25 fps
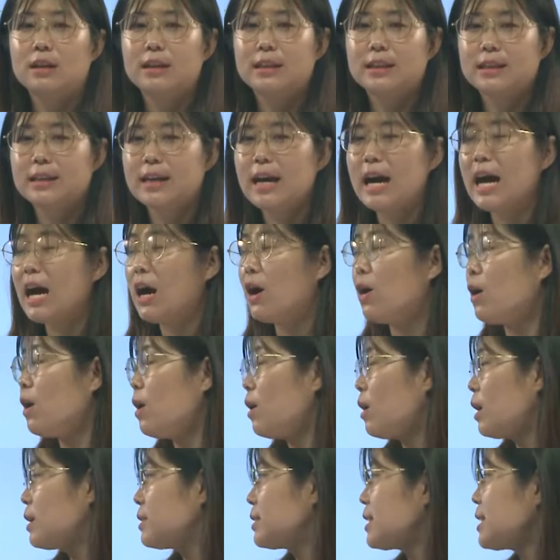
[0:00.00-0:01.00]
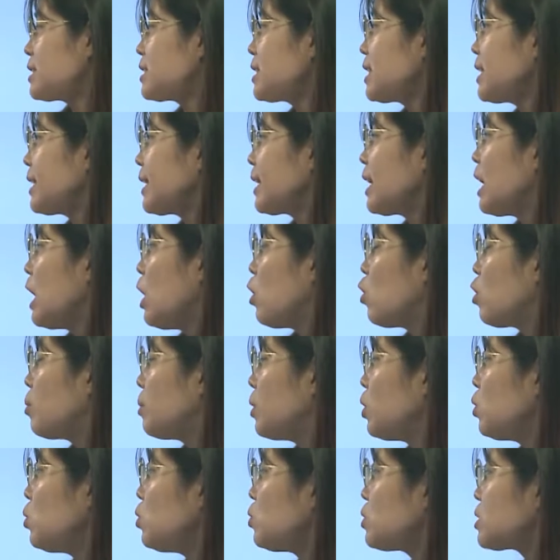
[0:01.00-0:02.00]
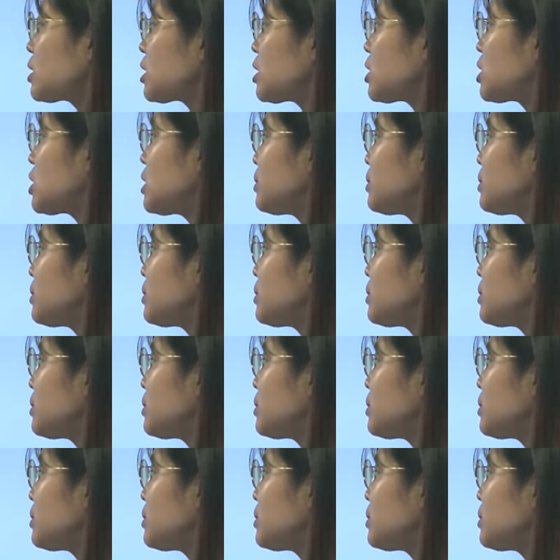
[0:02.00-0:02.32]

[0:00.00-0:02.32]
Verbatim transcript: 你看，在这里，我们 whose